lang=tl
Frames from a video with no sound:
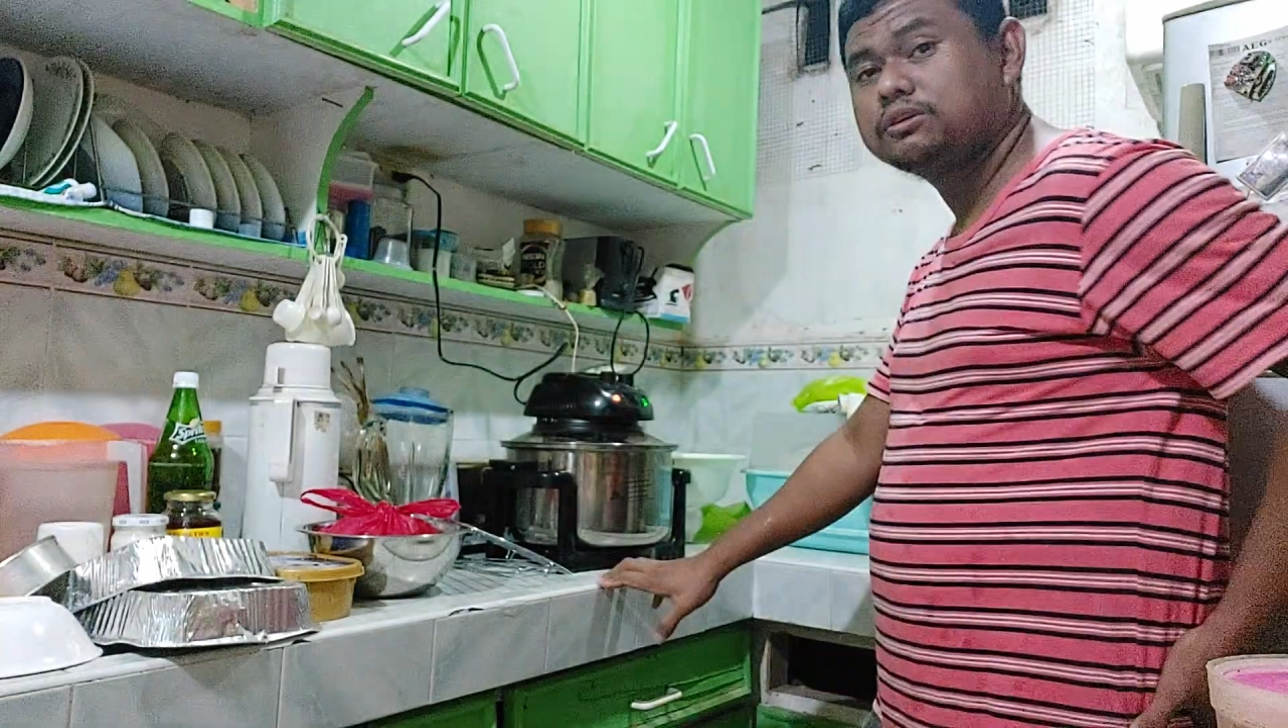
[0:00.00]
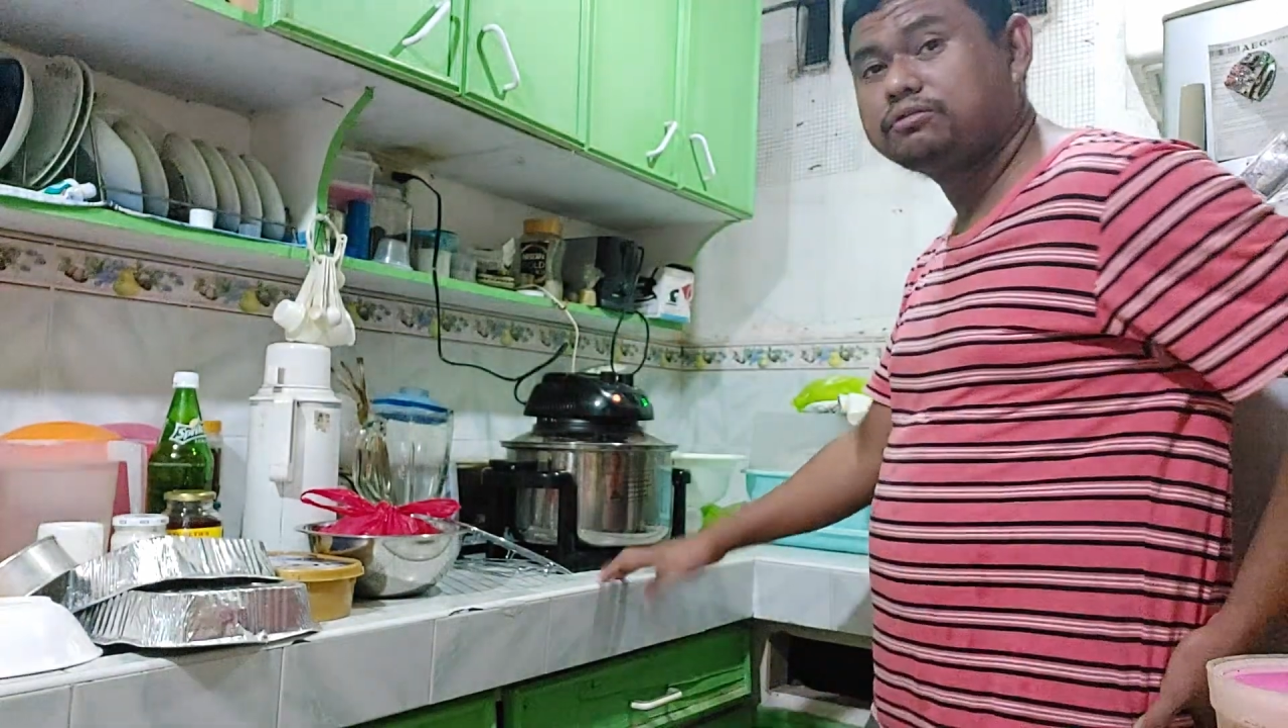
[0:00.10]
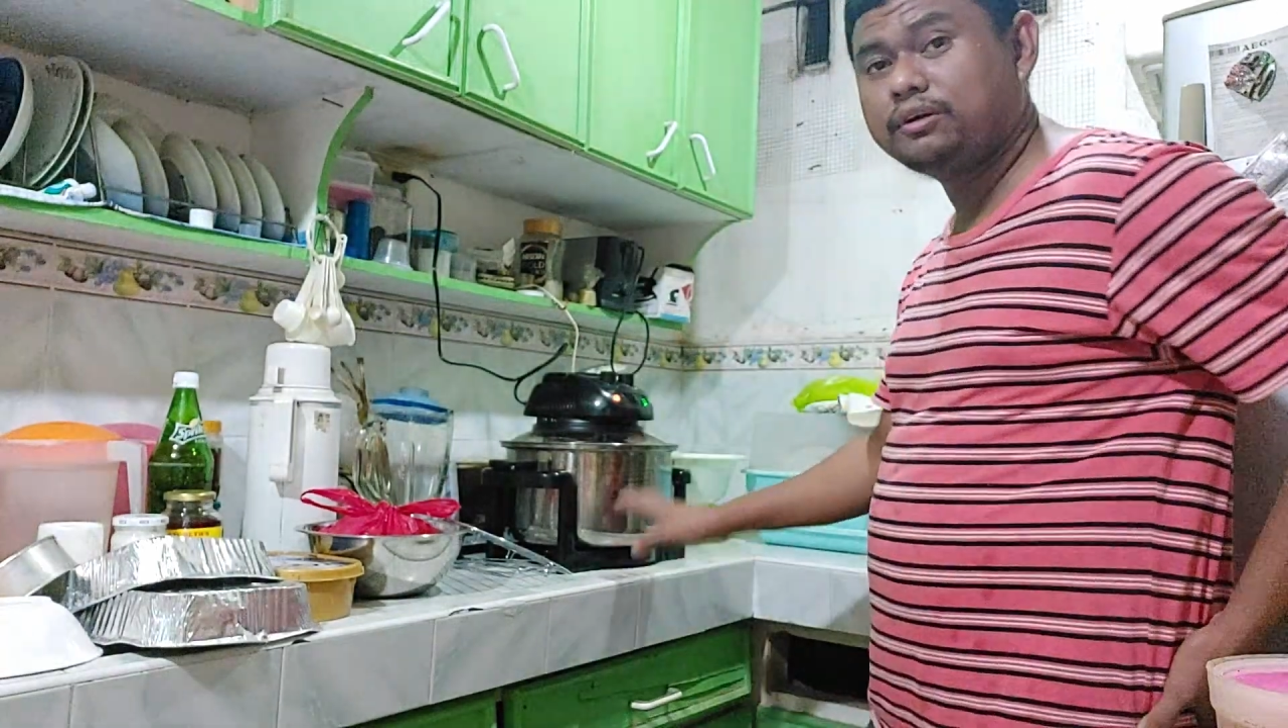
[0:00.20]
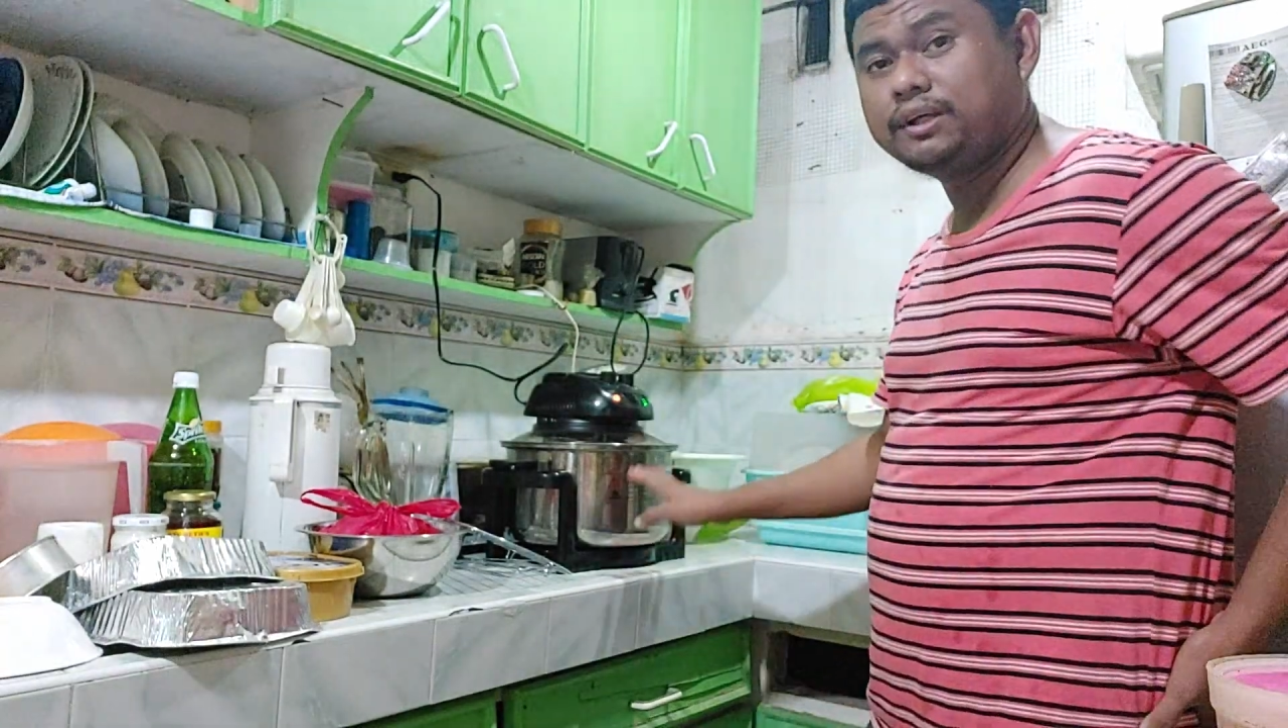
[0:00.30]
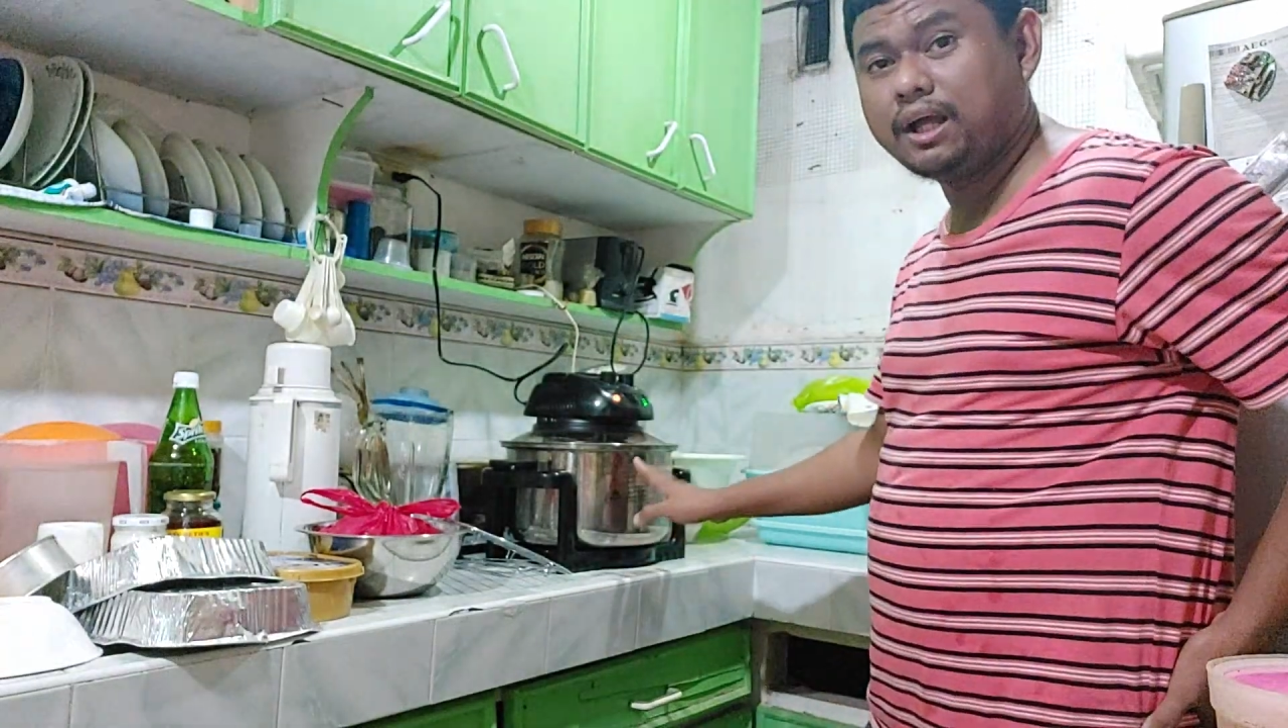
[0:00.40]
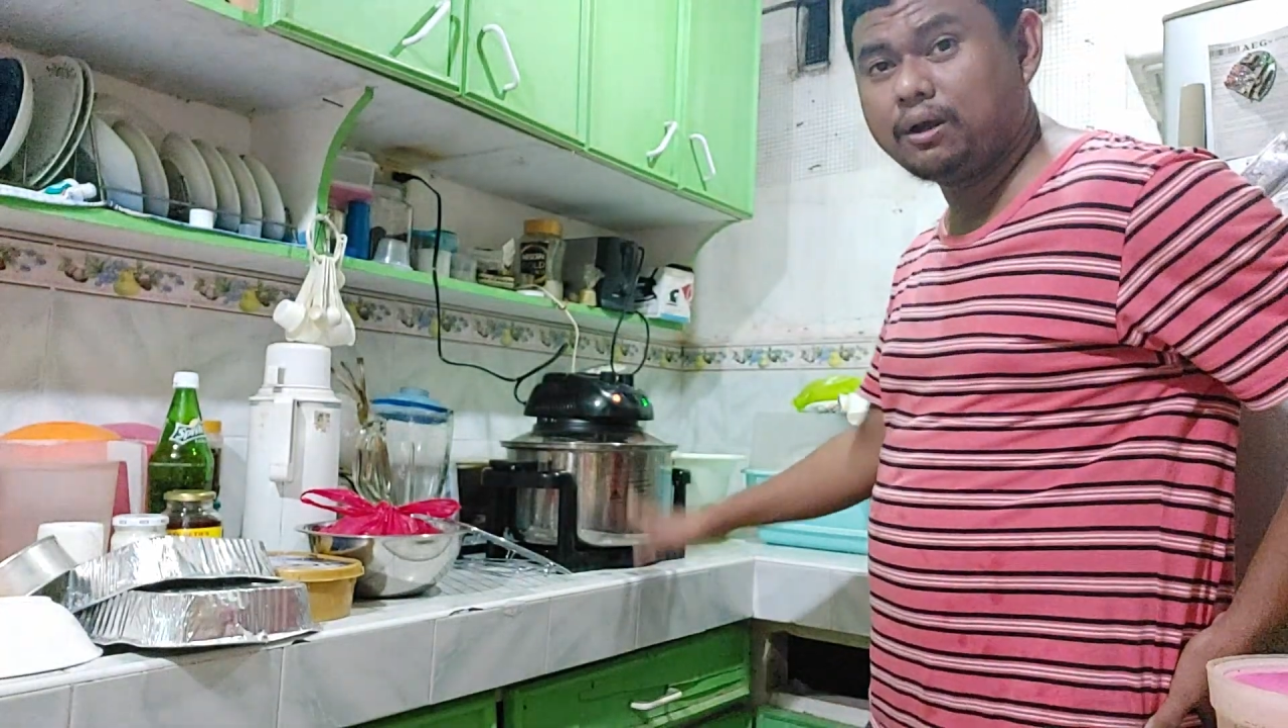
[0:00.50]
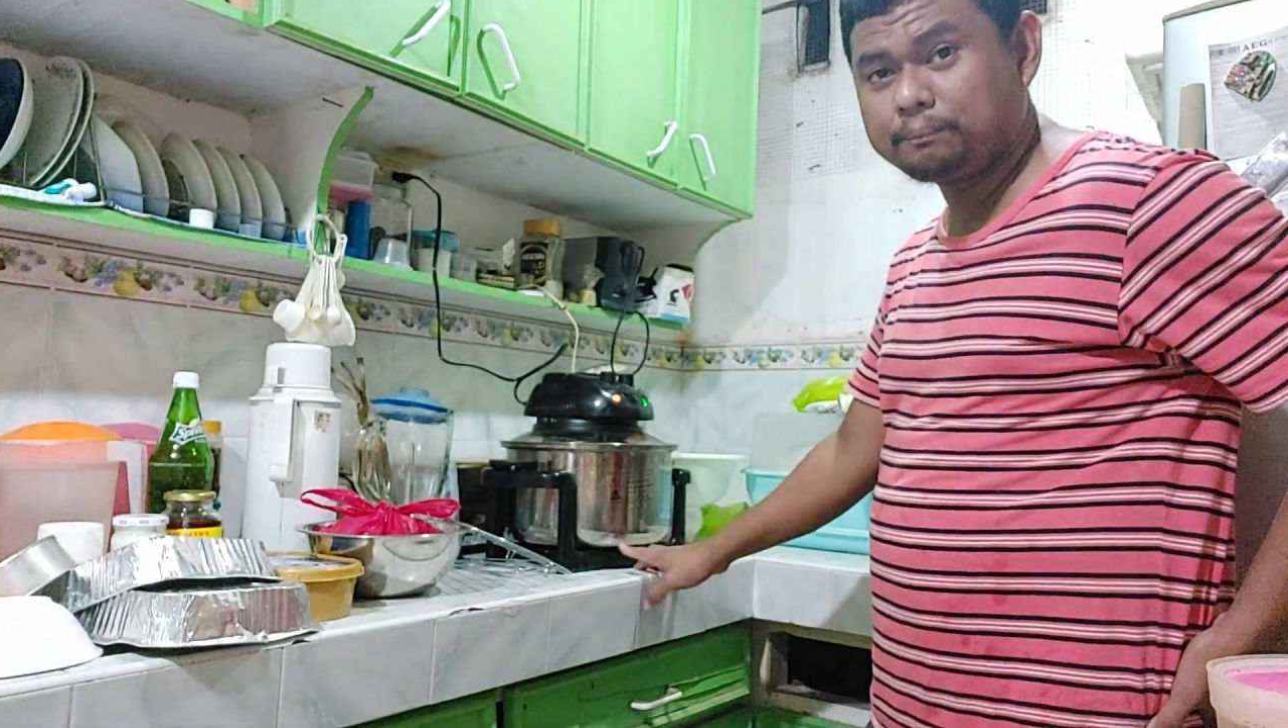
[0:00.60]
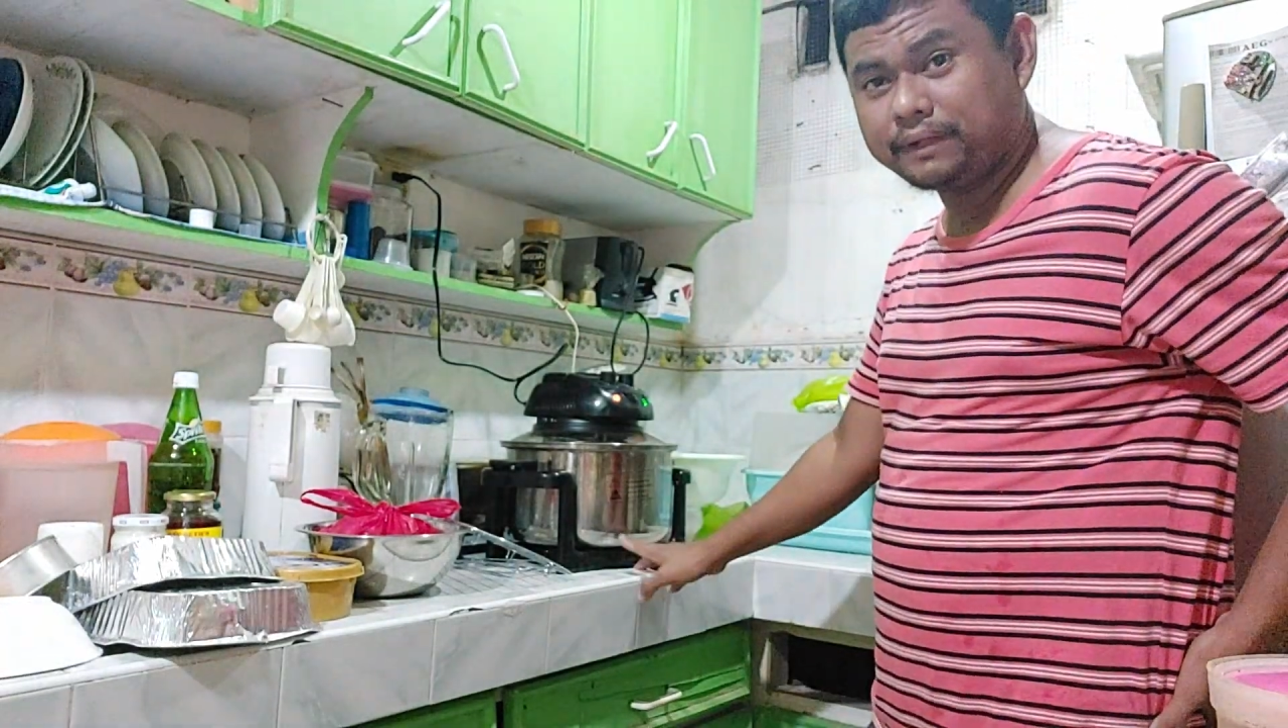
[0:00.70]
So for now,